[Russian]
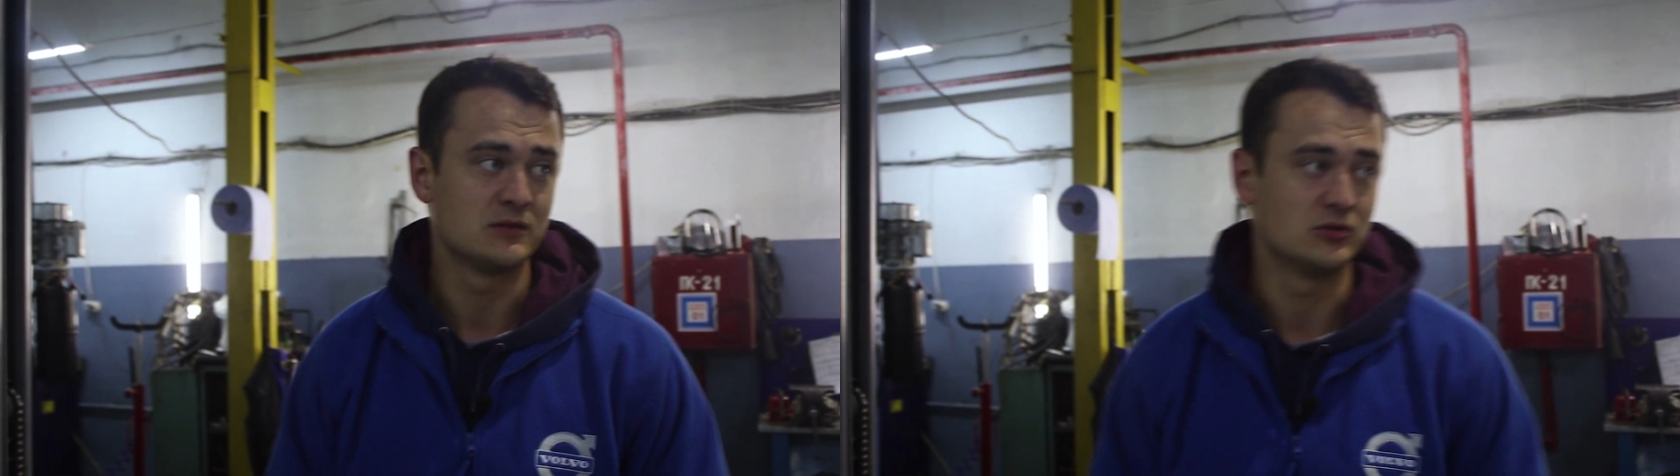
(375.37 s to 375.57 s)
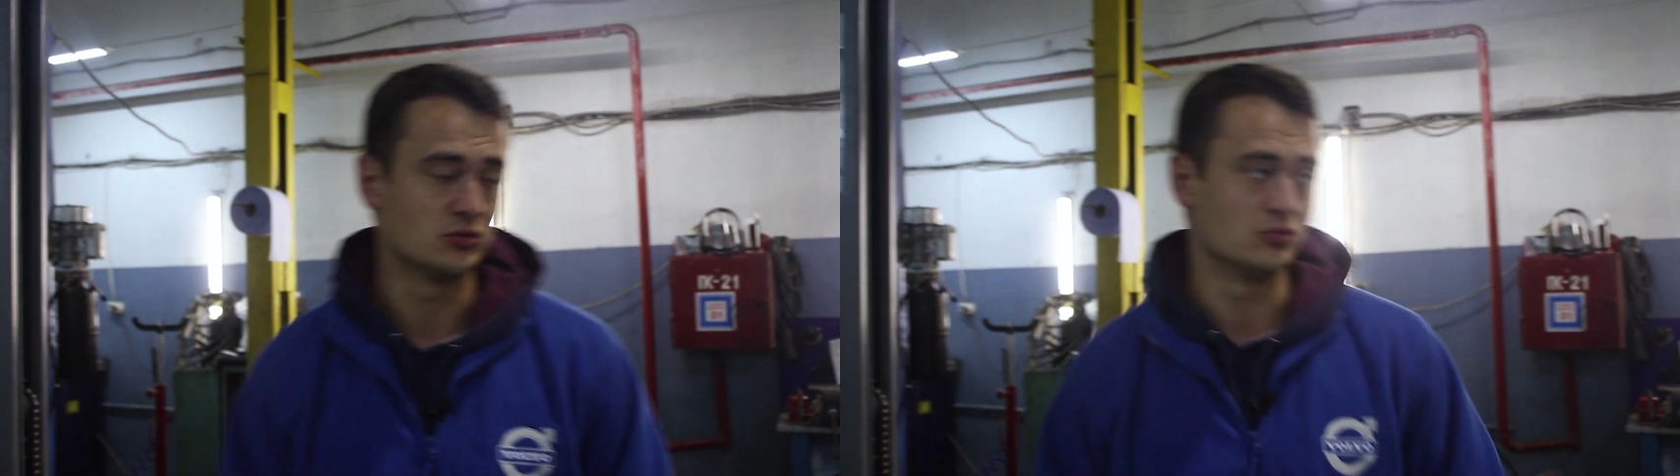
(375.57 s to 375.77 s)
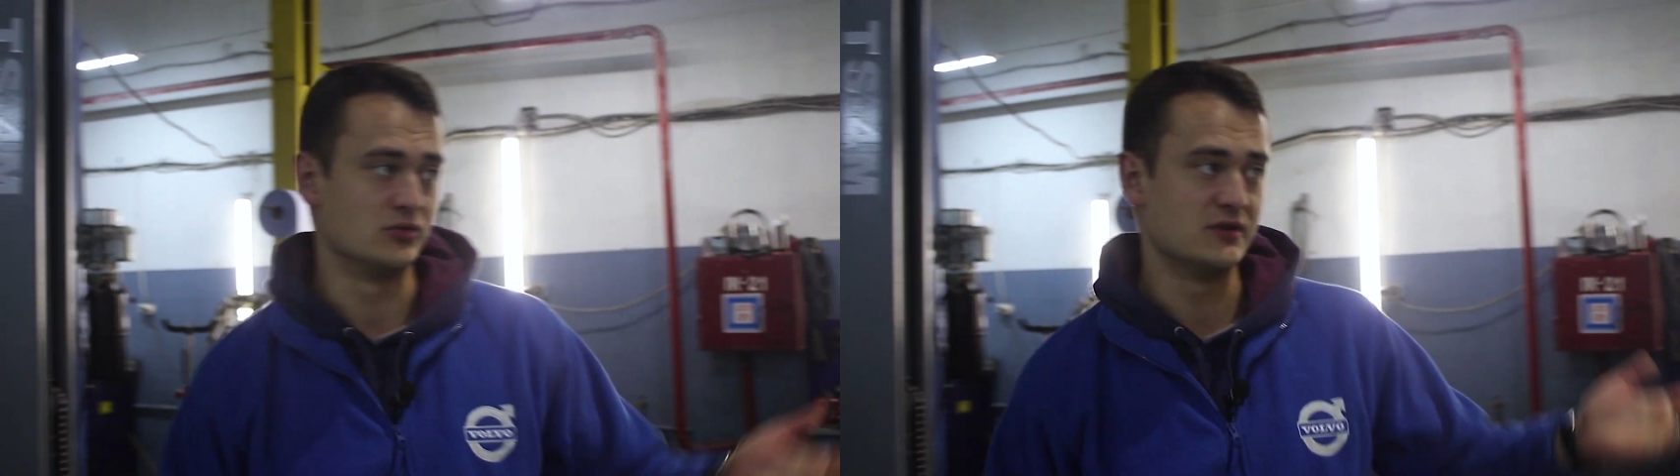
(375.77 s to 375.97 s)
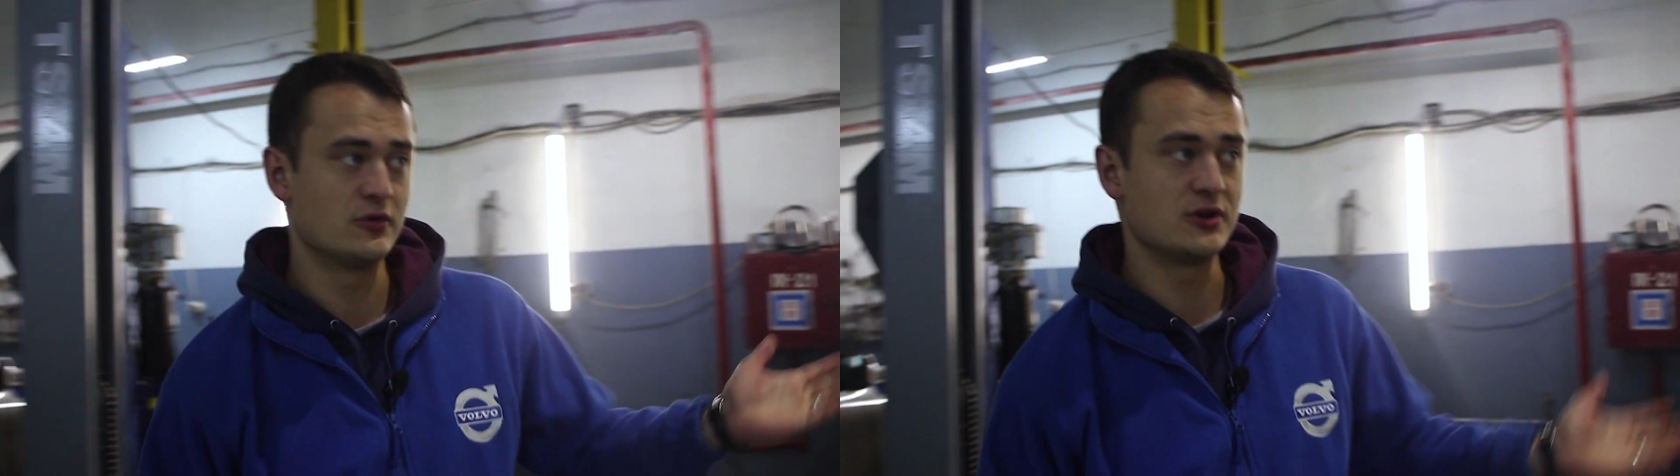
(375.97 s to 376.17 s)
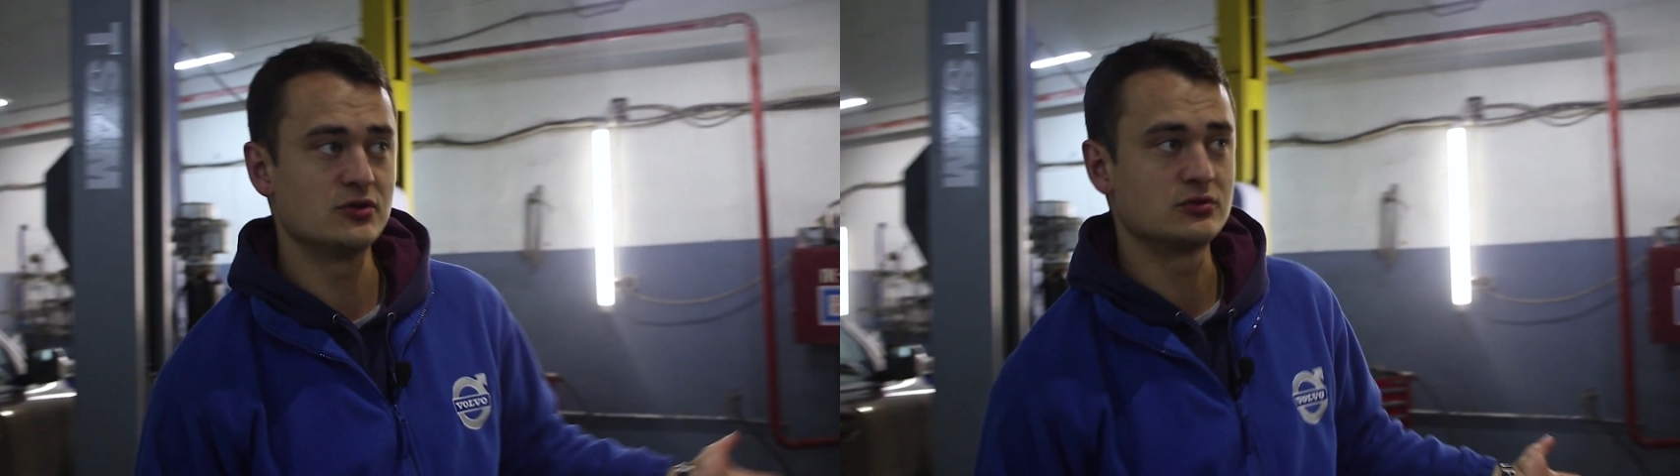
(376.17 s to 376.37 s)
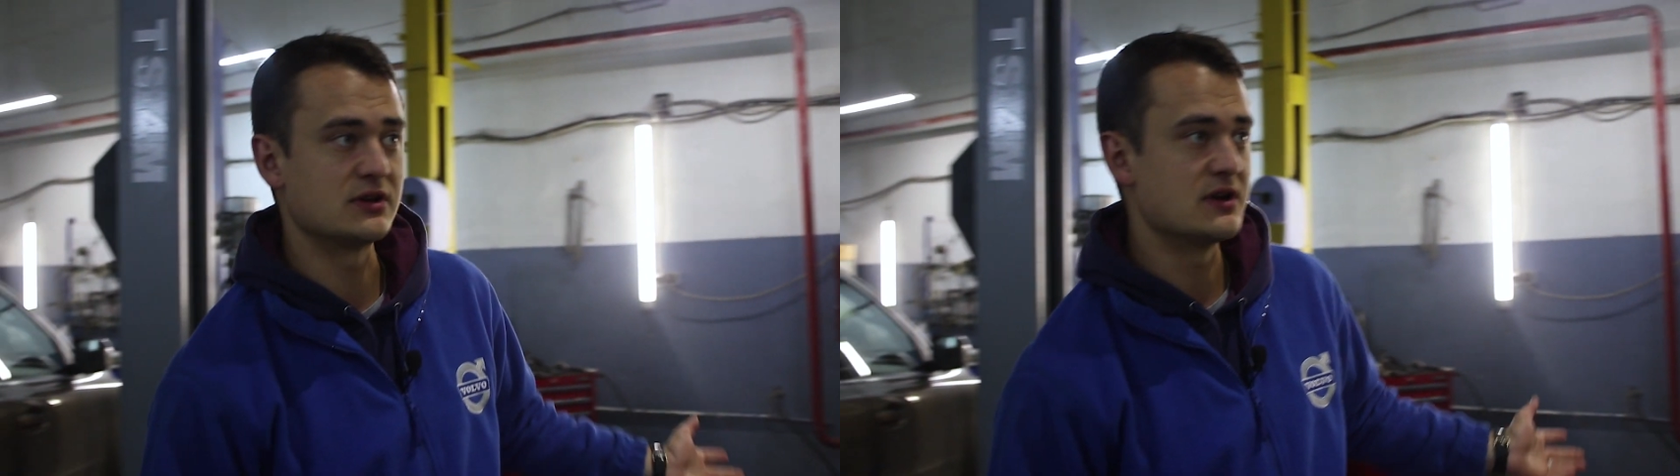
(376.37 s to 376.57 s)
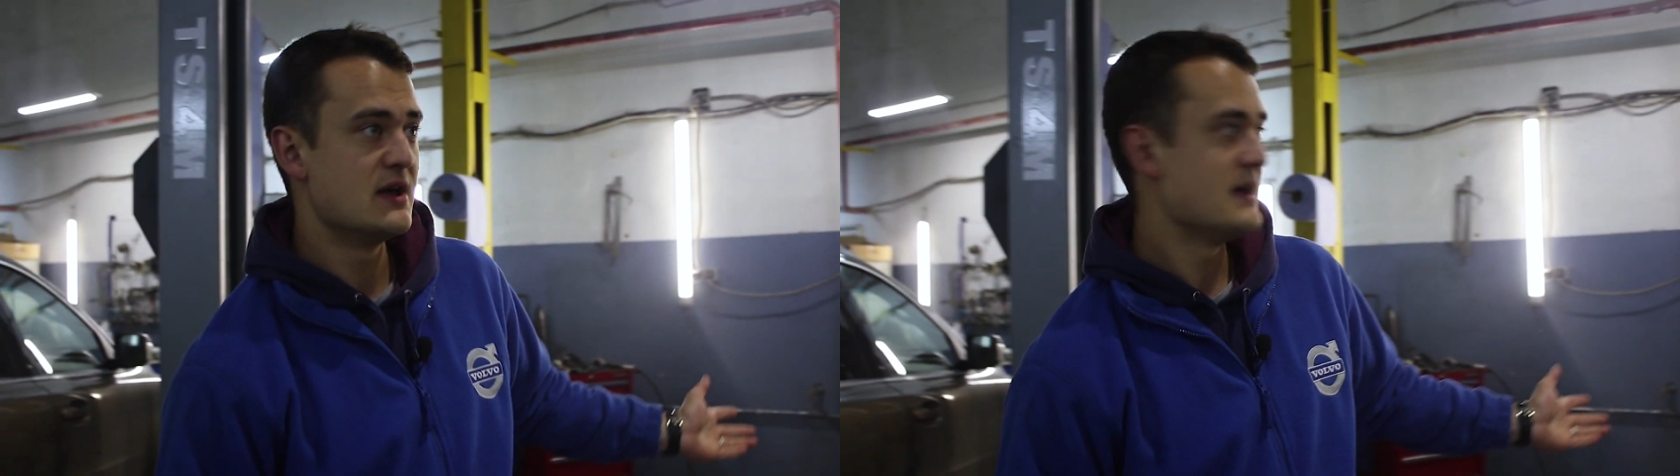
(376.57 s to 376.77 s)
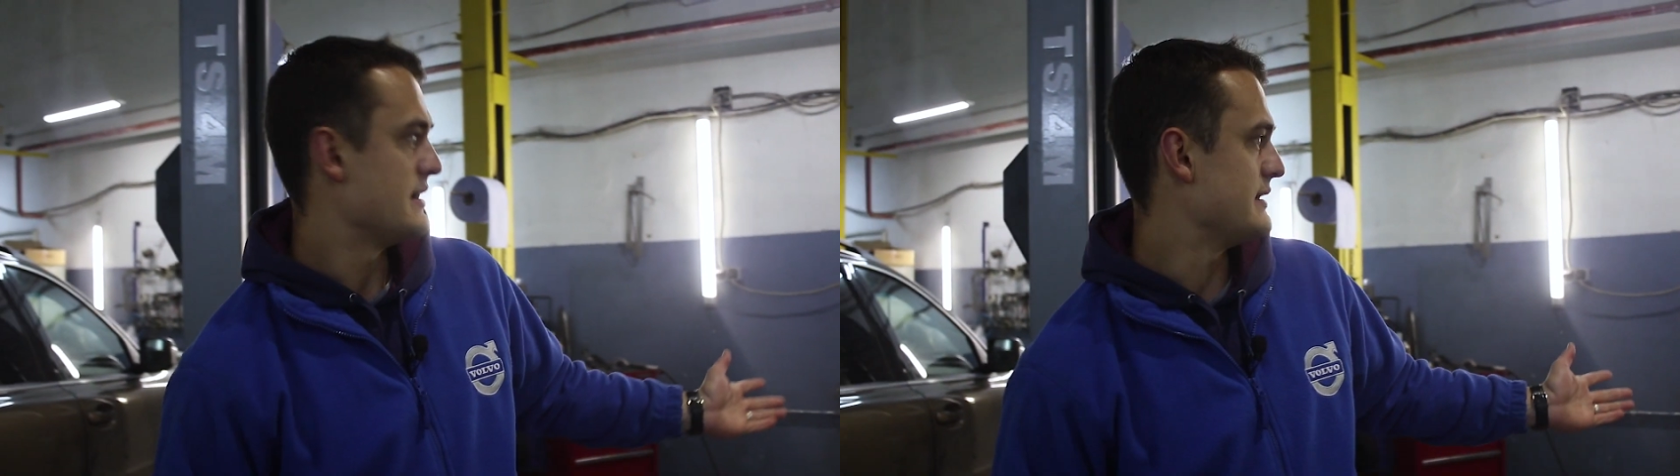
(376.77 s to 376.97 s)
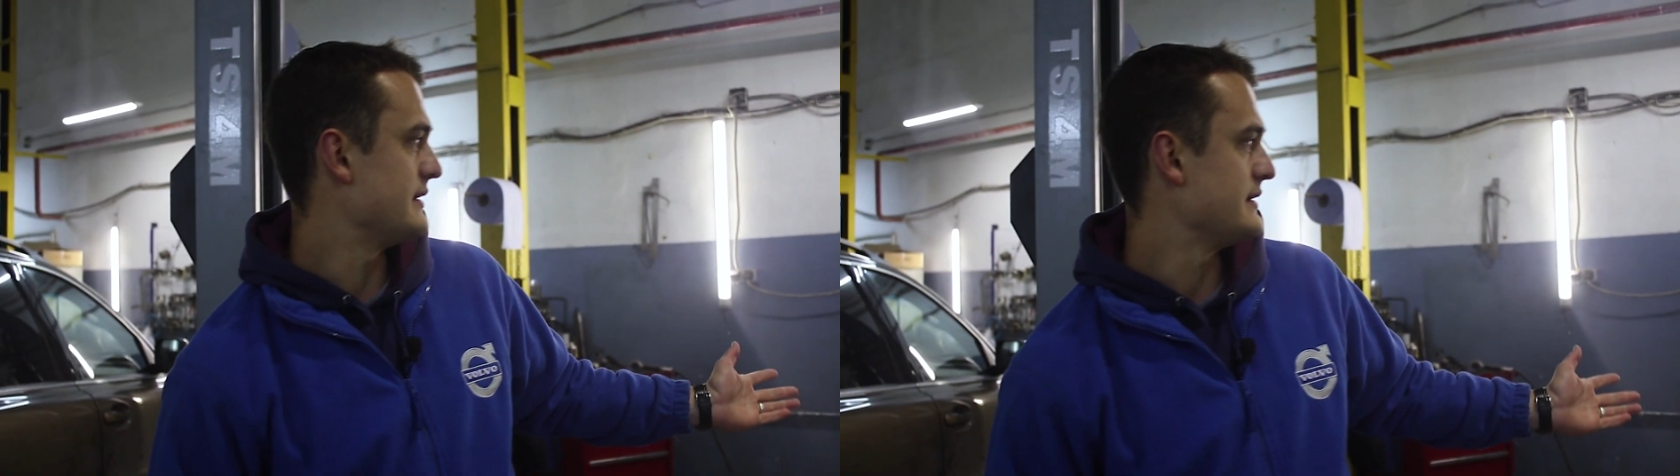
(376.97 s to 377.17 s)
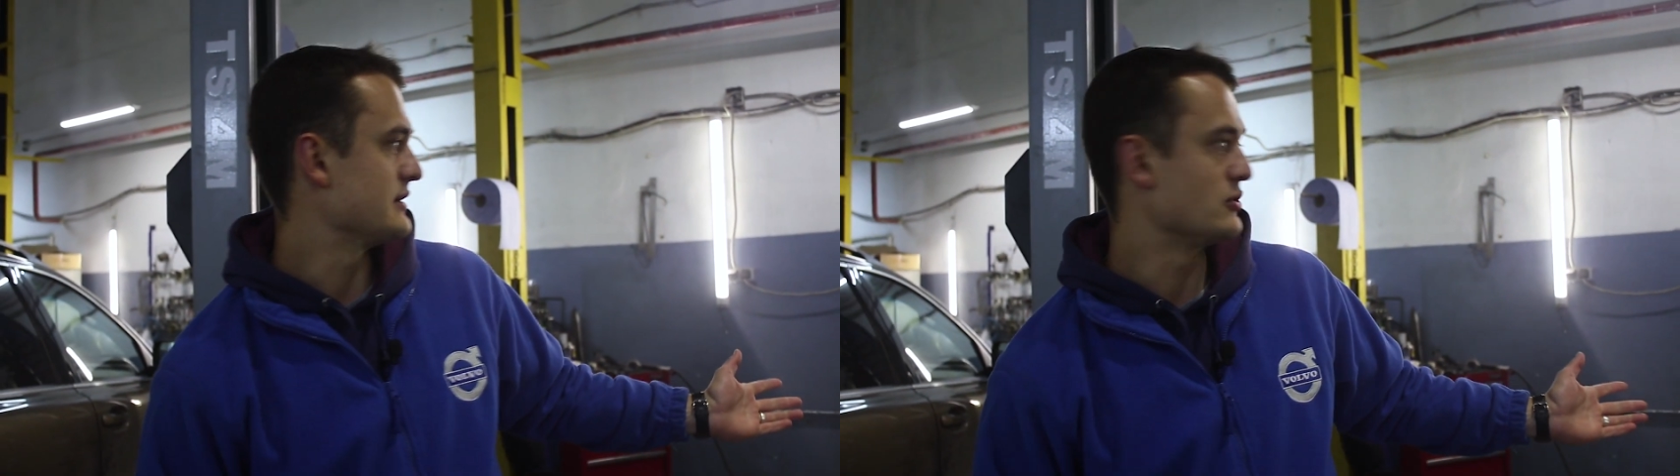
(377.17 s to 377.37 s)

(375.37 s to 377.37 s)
Ну, его редуктор э,